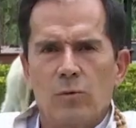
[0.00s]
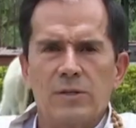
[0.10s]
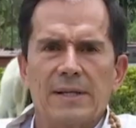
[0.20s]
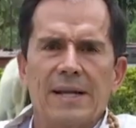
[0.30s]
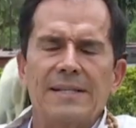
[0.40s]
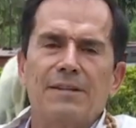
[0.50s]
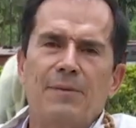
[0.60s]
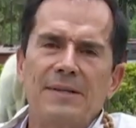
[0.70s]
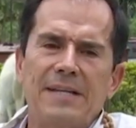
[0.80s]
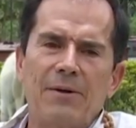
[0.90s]
Muchas gracias
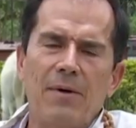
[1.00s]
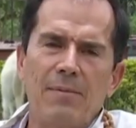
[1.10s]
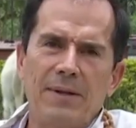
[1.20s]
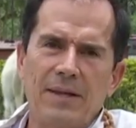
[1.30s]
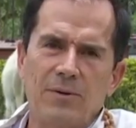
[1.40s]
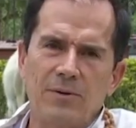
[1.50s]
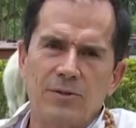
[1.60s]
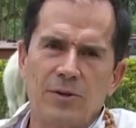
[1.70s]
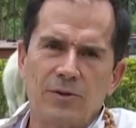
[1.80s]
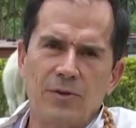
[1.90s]
por estar nuevamente con
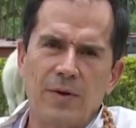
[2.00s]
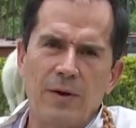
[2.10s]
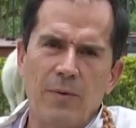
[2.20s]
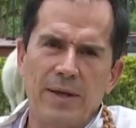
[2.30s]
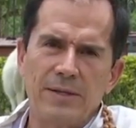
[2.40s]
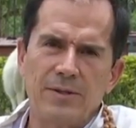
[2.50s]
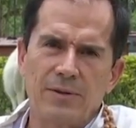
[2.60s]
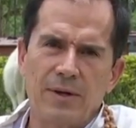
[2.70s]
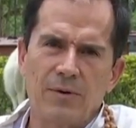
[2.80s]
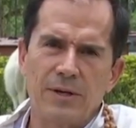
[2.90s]
nosotros en una nueva
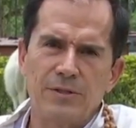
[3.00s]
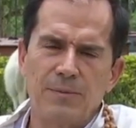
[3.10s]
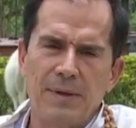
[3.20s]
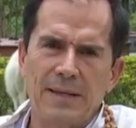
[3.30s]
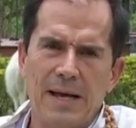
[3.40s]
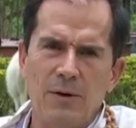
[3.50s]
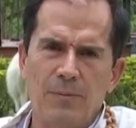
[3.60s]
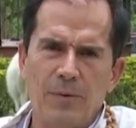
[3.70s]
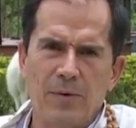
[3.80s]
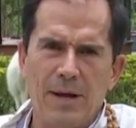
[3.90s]
edición de Conexión Vital,
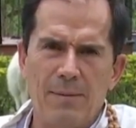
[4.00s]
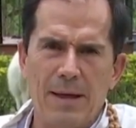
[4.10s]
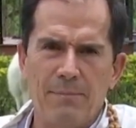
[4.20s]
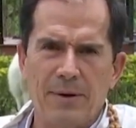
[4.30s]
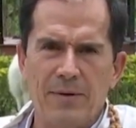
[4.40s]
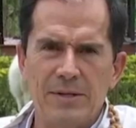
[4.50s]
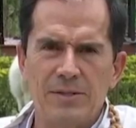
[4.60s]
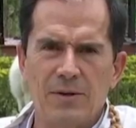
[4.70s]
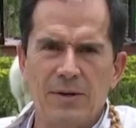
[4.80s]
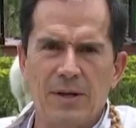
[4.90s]
un programa de
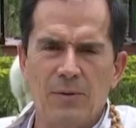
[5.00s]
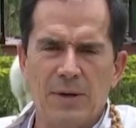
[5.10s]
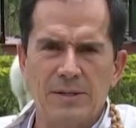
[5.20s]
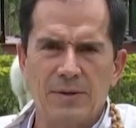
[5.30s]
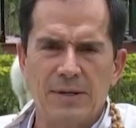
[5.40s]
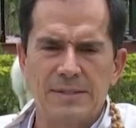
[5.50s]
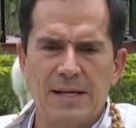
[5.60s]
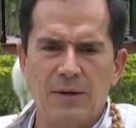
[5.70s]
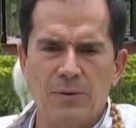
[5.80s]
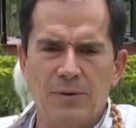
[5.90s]
prevención y educación en
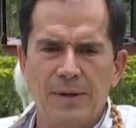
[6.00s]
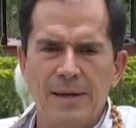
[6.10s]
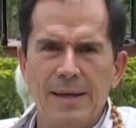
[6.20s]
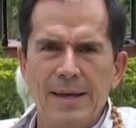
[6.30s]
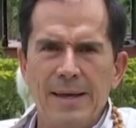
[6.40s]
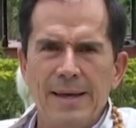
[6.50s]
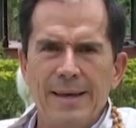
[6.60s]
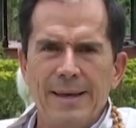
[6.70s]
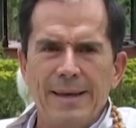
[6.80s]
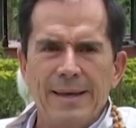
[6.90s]
salud.
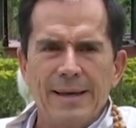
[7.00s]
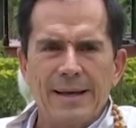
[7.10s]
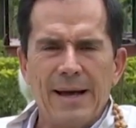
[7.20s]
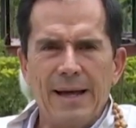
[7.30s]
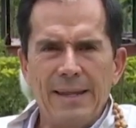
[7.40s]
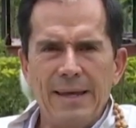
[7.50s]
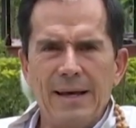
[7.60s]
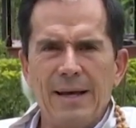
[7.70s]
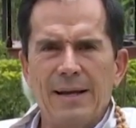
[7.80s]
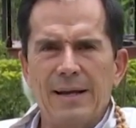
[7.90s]
Cada
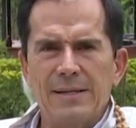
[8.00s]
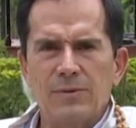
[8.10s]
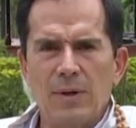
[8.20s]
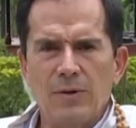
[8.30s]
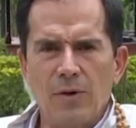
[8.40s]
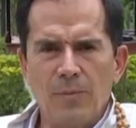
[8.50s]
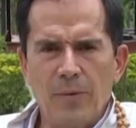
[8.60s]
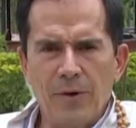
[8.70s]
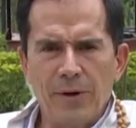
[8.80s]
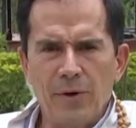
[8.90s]
día agradezco al
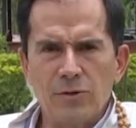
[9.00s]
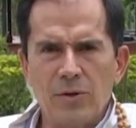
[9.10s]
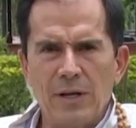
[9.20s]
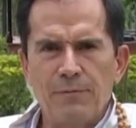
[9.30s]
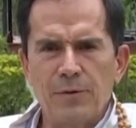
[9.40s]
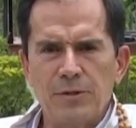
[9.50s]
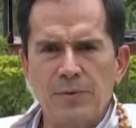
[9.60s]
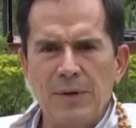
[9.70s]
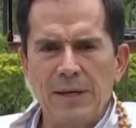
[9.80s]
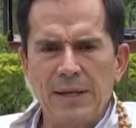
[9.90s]
Todopoderoso las
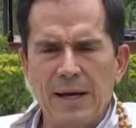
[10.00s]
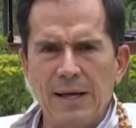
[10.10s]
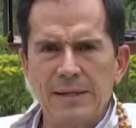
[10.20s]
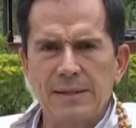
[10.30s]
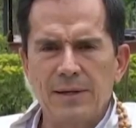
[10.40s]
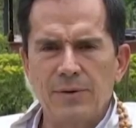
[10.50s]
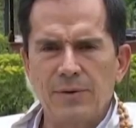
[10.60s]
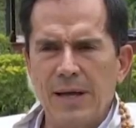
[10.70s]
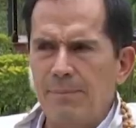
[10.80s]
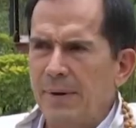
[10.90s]
posibilidades que
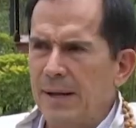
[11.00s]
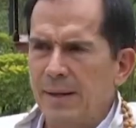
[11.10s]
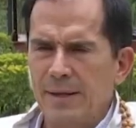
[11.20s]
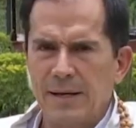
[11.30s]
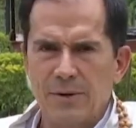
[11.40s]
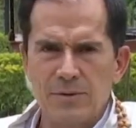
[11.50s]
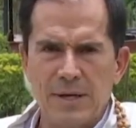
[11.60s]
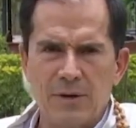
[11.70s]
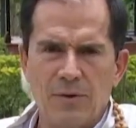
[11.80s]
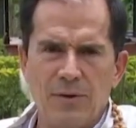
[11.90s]
nos da para
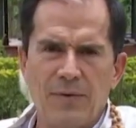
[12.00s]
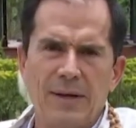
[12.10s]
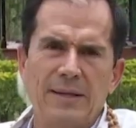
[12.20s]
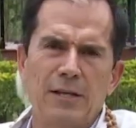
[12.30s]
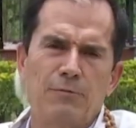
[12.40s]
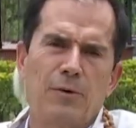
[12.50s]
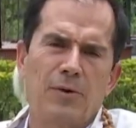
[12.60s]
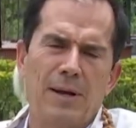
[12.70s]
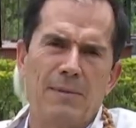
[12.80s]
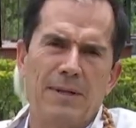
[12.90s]
desarrollar los diferentes
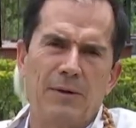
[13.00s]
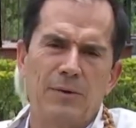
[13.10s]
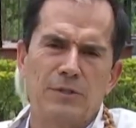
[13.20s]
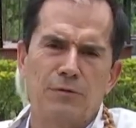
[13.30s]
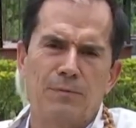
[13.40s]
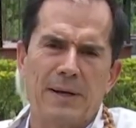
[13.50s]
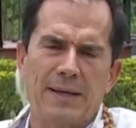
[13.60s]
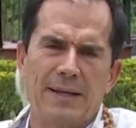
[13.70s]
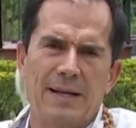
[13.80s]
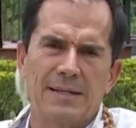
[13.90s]
programas de nuestros
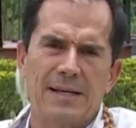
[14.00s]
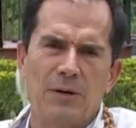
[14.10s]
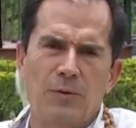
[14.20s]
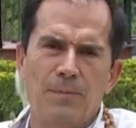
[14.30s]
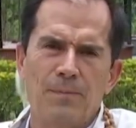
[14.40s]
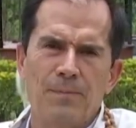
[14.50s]
parques de la salud.